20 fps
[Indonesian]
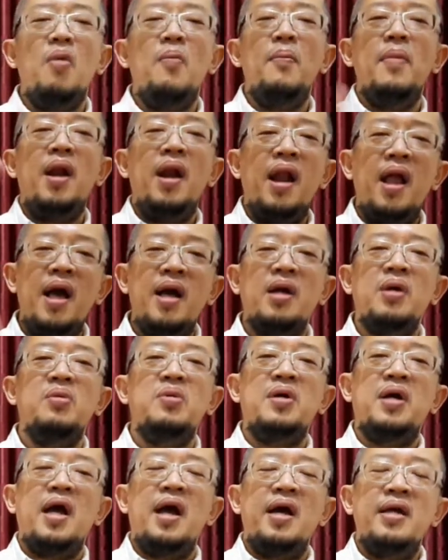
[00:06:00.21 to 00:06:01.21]

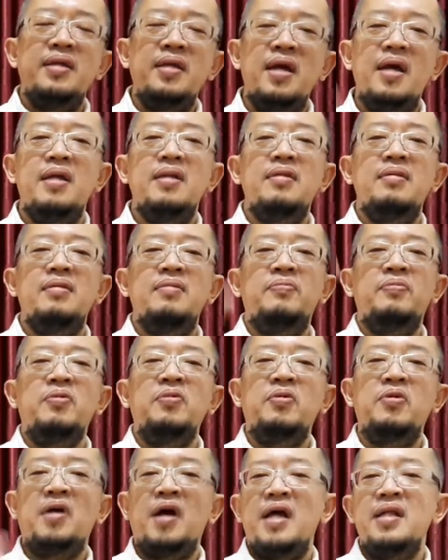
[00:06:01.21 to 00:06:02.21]
melakukannya
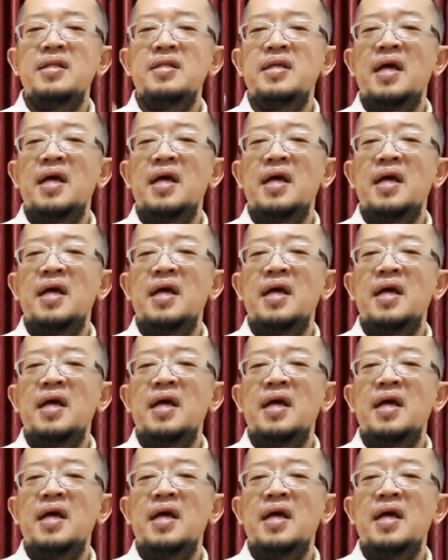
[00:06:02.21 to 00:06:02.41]
bukan